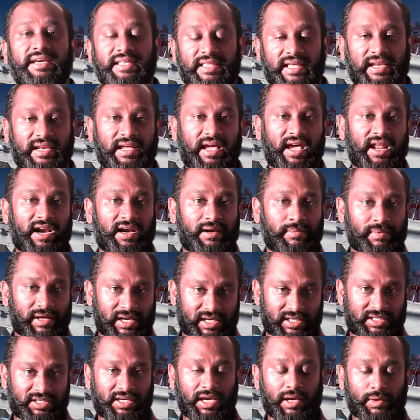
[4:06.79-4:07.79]
இதன்
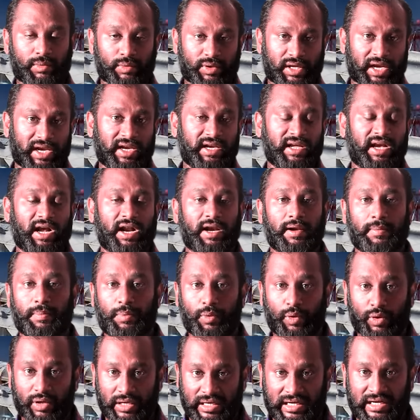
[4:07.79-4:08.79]
காரணமாக ரஷ்யா உக்ரைனுக்கான
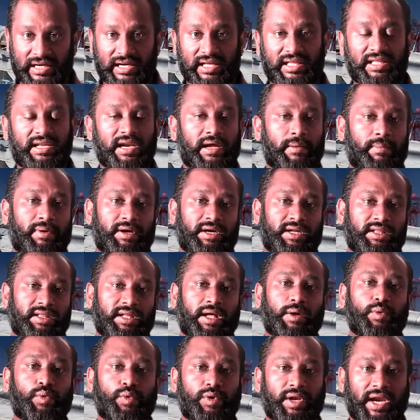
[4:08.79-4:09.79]
போர் நின்றதுனா
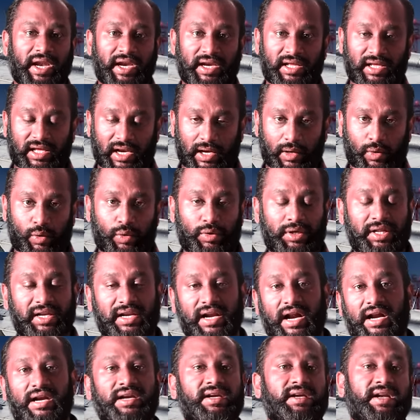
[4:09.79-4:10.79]
மட்டும்தான் உக்ரைனுங்கிற குட்டி
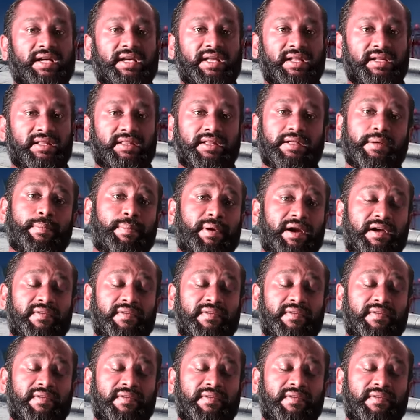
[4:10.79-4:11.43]
நாடுகிட்ட இருந்து